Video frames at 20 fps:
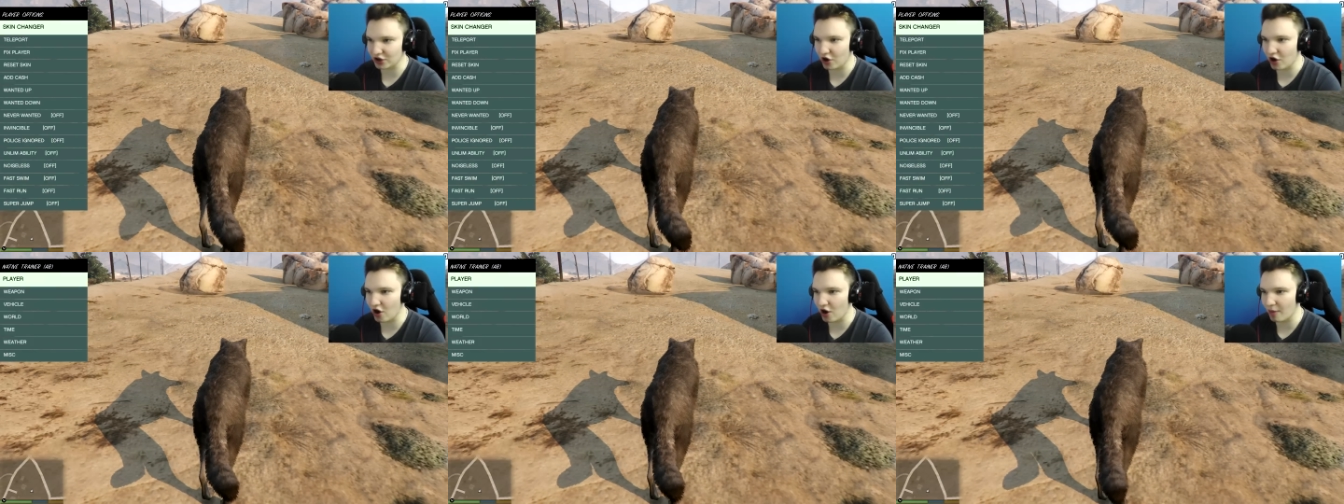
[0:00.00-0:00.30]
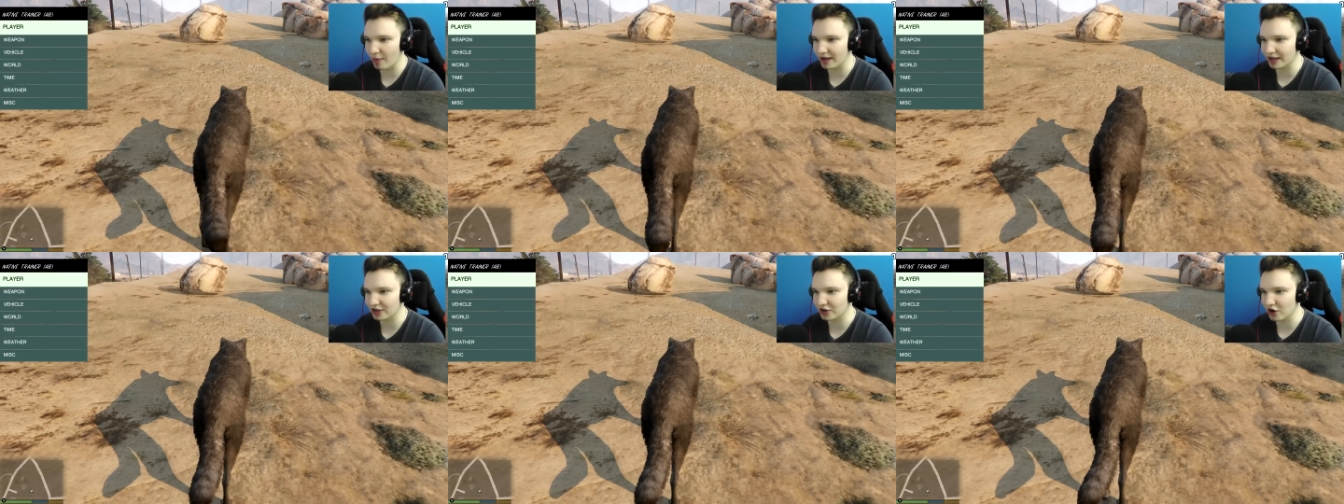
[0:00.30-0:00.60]
Oh
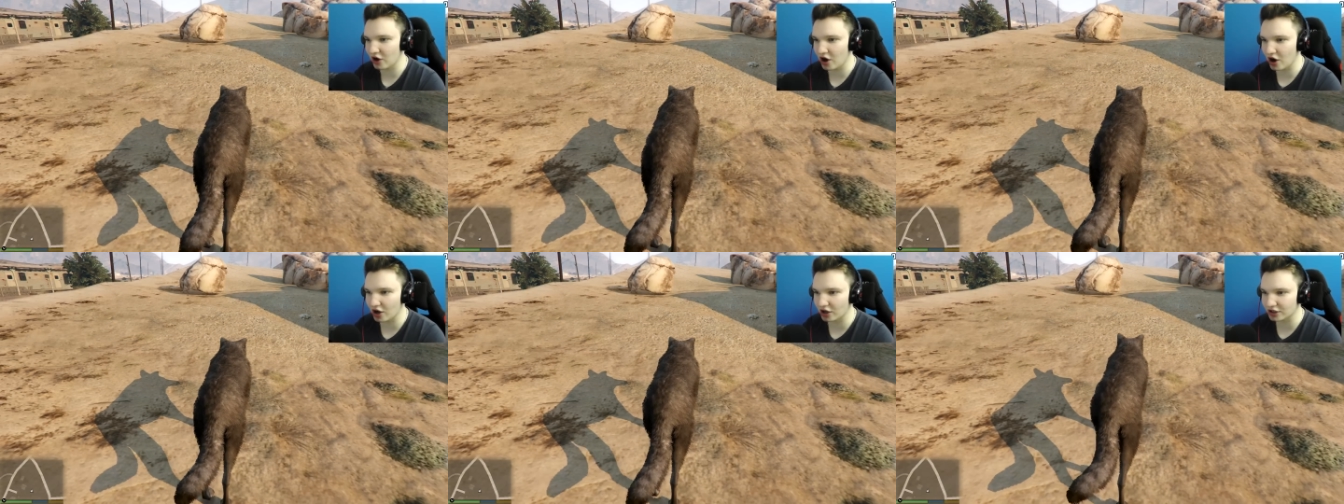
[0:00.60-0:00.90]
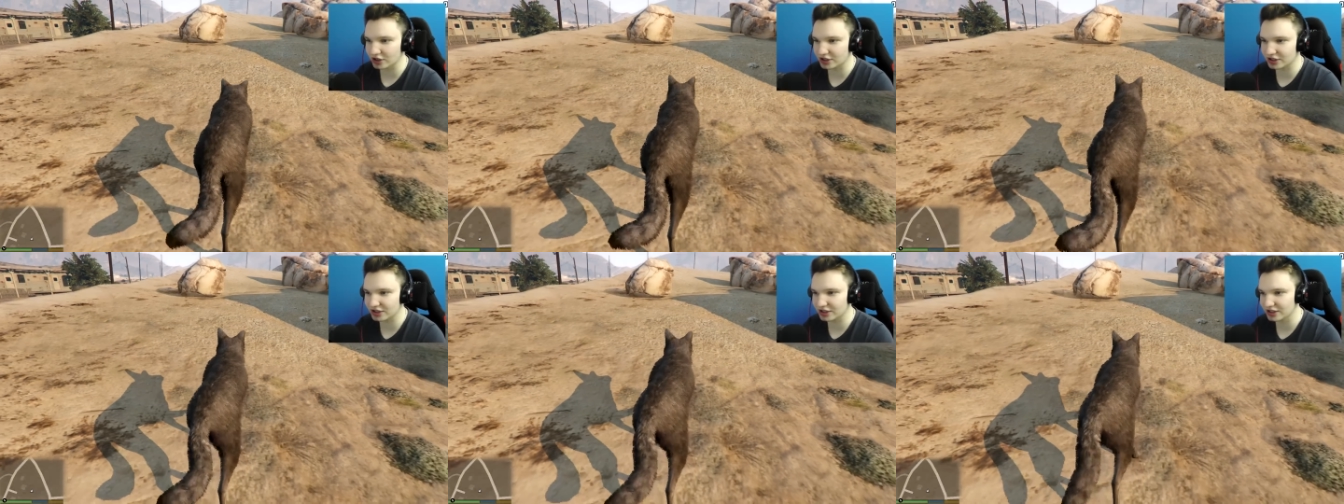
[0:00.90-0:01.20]
mein
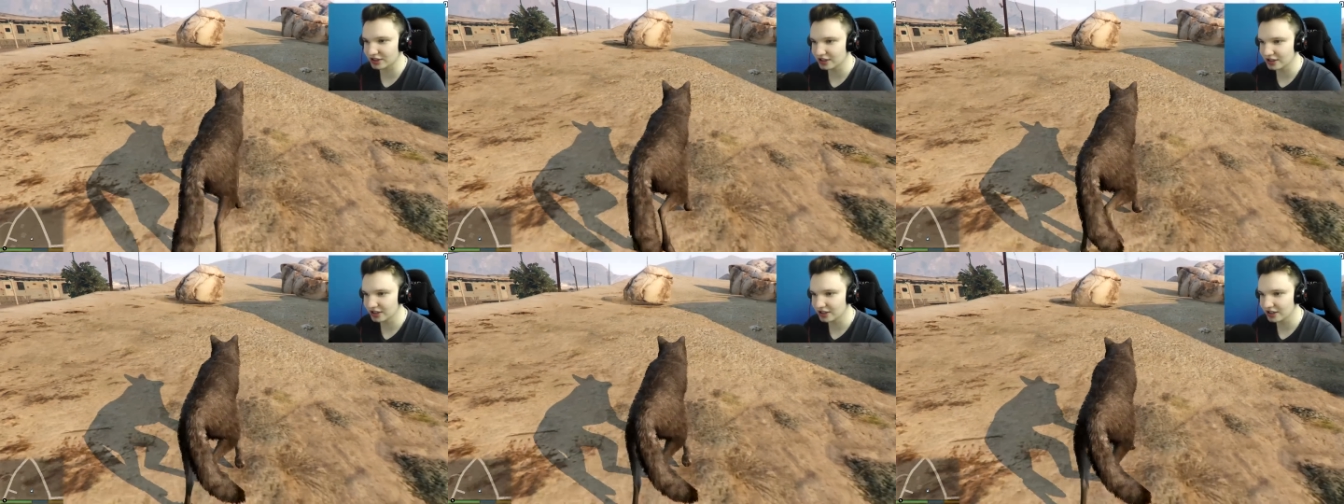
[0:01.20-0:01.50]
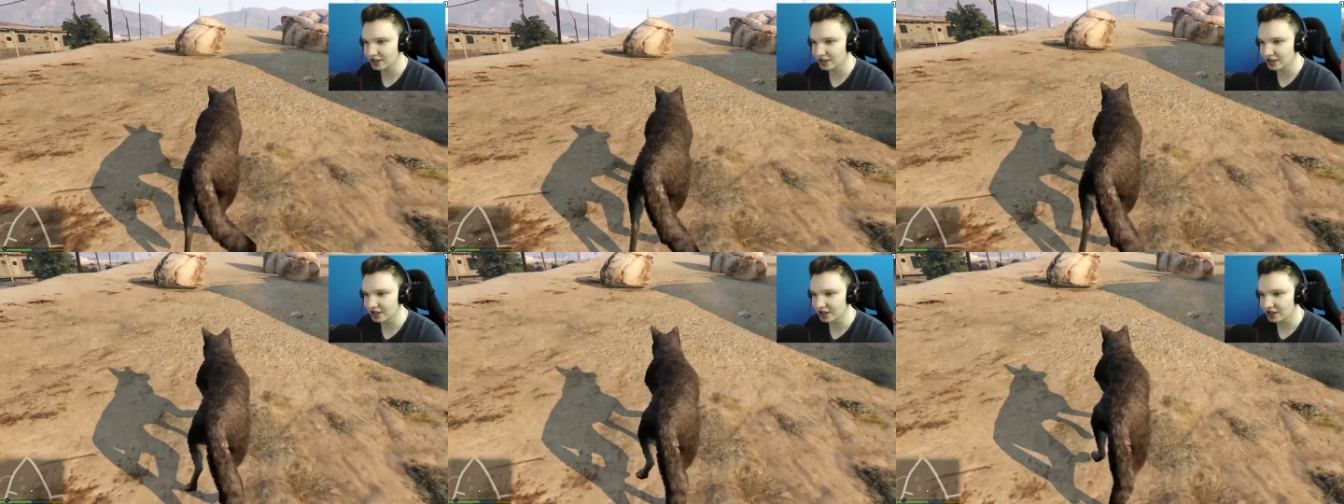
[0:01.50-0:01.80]
Gott.
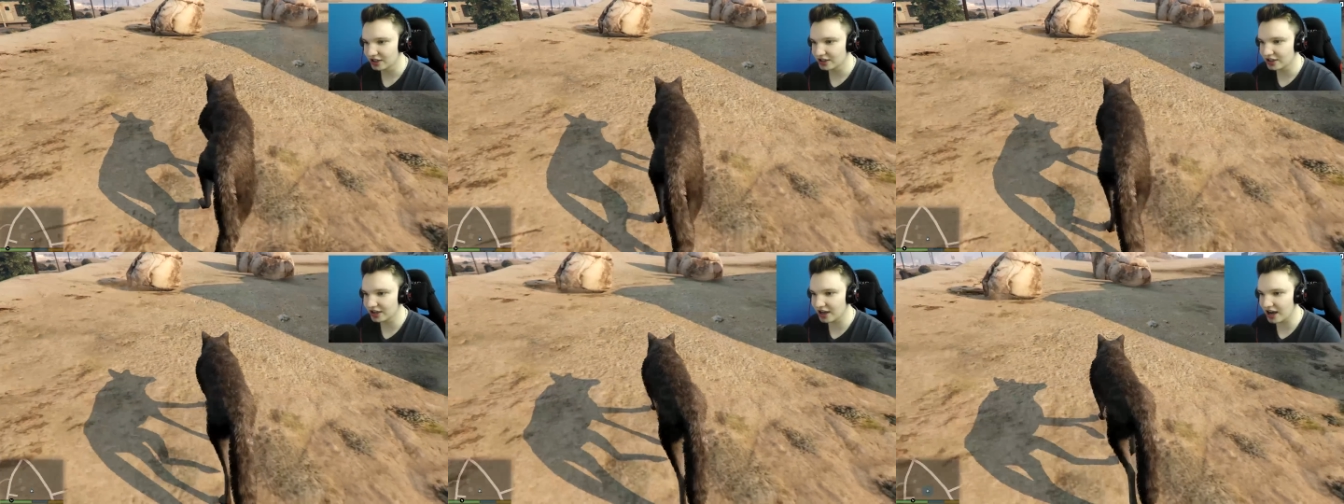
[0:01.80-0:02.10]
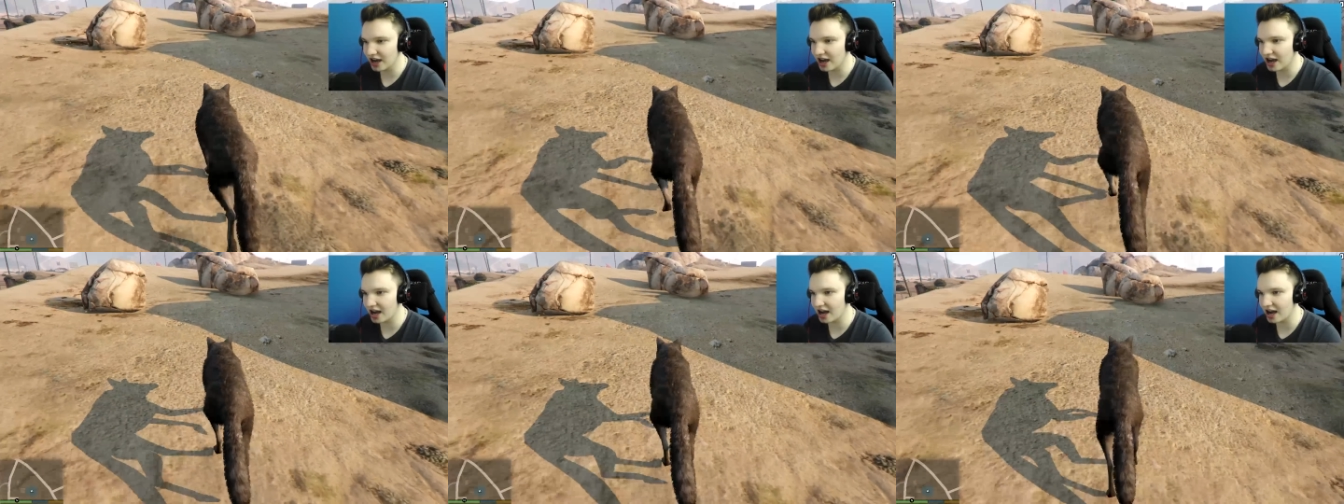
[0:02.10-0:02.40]

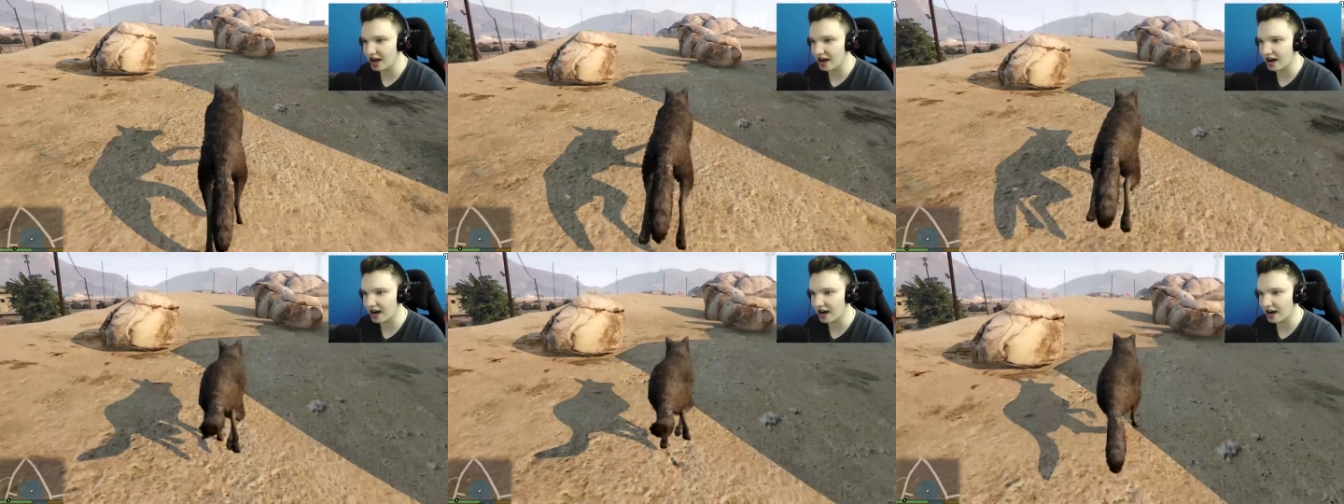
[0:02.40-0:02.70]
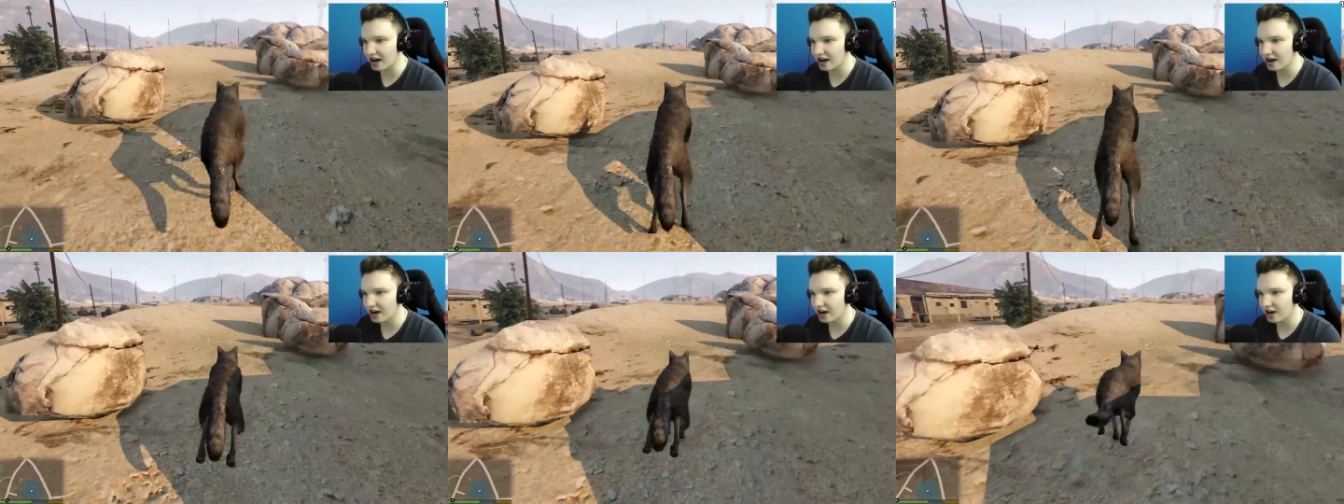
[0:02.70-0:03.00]

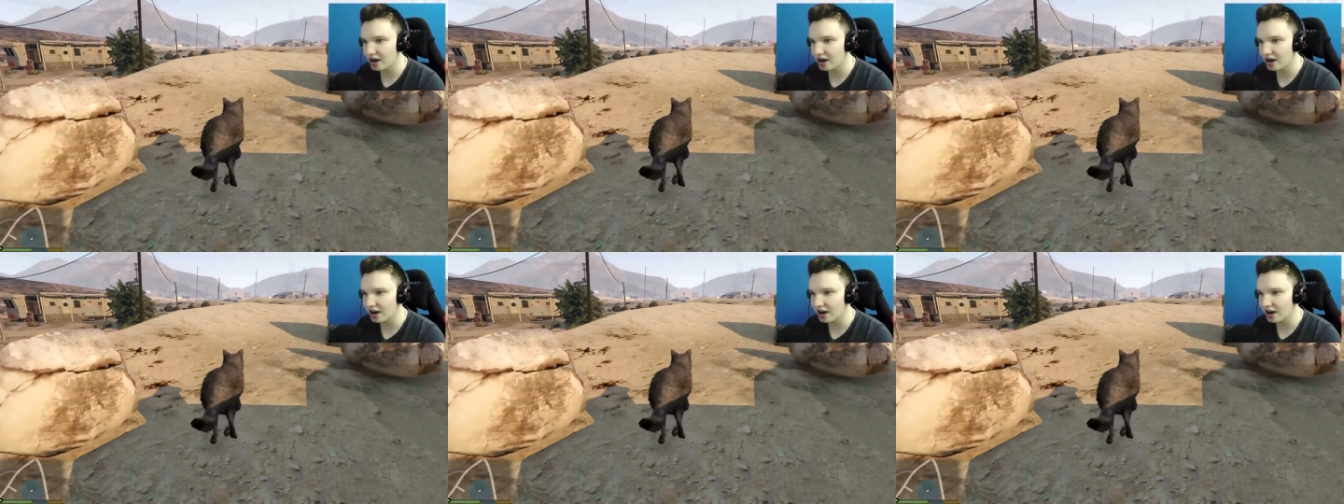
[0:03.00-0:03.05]
Yeah.